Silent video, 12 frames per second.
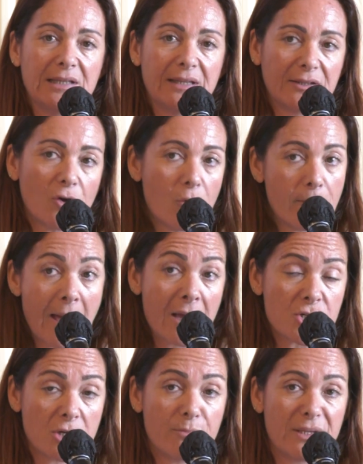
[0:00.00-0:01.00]
d'être en
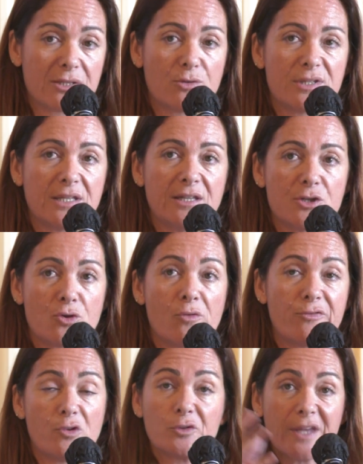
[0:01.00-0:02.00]
marge, parce que c'est des gens
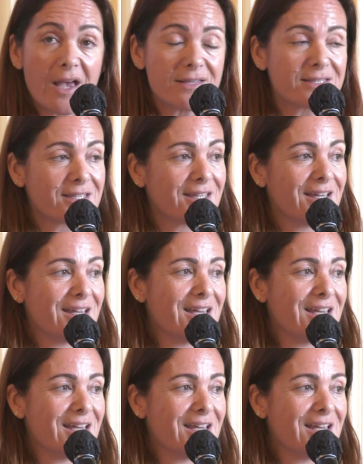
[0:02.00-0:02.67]
fantasques,